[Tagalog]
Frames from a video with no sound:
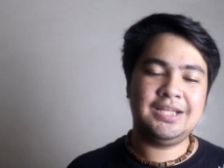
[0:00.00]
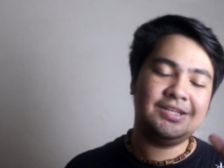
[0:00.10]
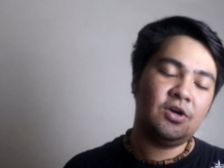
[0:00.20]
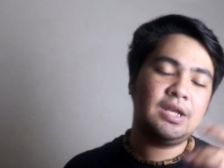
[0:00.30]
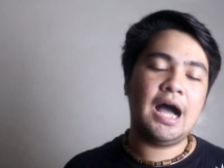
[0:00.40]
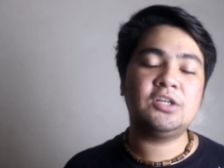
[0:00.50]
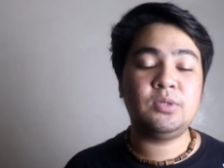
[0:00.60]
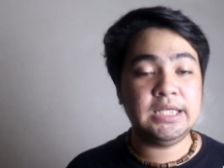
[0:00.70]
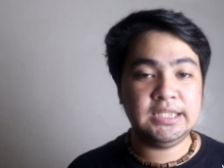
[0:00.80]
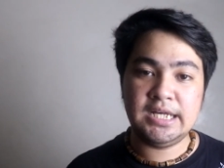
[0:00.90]
Hindi, joke lang.
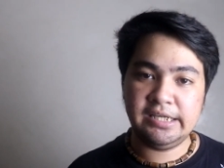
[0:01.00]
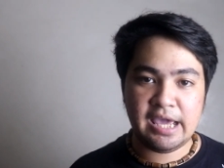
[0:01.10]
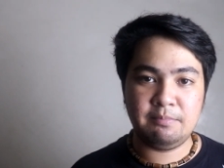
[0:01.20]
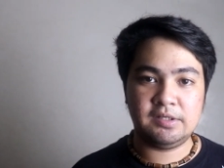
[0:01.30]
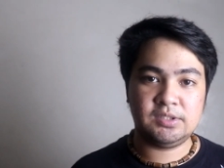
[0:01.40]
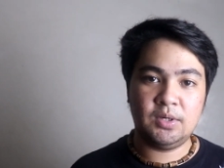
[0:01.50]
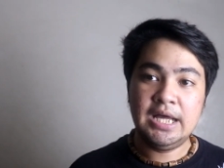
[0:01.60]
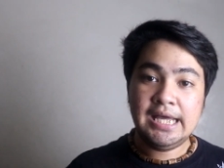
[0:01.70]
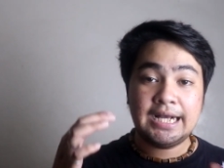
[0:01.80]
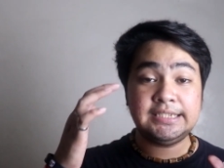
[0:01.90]
Actually, hindi lang gamers, no?
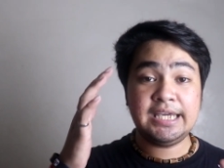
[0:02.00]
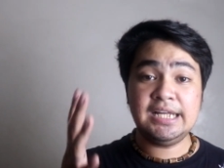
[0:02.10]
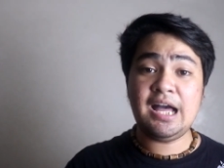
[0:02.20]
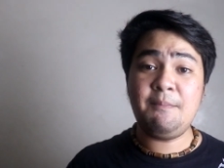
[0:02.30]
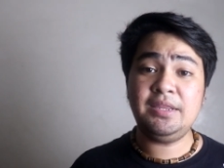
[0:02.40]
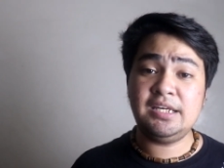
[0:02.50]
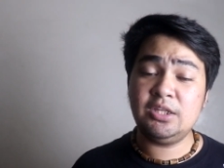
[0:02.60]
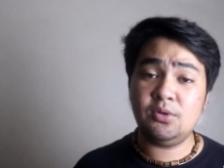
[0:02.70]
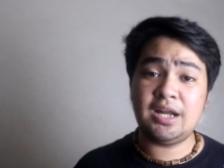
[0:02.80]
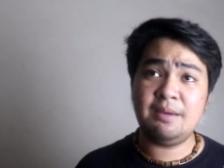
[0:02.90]
Kasi ginagamit din
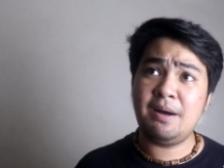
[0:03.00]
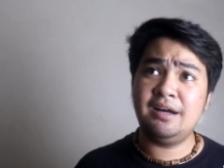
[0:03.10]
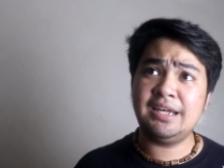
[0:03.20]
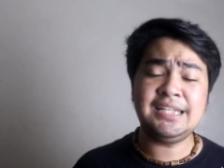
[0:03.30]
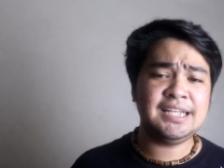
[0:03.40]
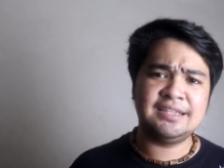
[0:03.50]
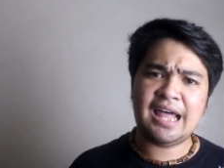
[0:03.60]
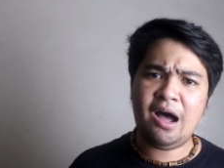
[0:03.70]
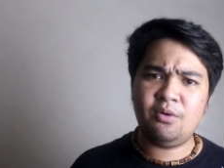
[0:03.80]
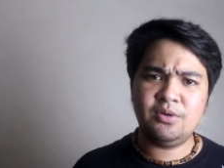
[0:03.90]
ito ng ibang klase ng
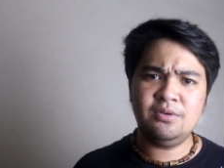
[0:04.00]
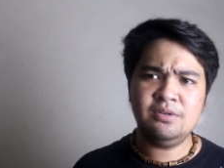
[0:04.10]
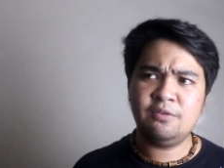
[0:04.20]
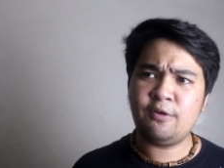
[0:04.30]
tao, no?